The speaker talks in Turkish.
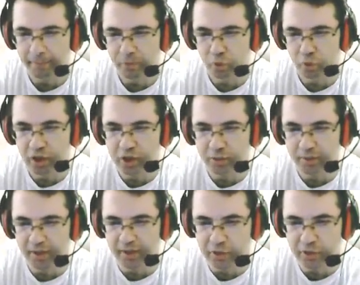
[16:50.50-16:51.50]
Yukarı
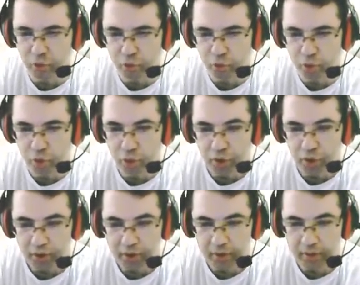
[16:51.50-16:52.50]
çıkmadan kes 4.
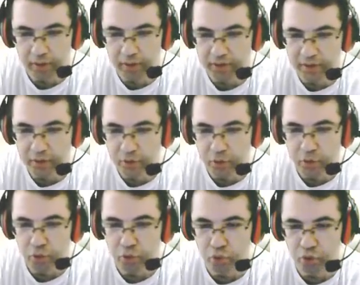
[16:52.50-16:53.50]
Nice.
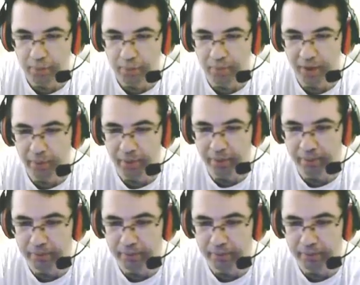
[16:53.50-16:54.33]
Şunu hemen bir yapalım.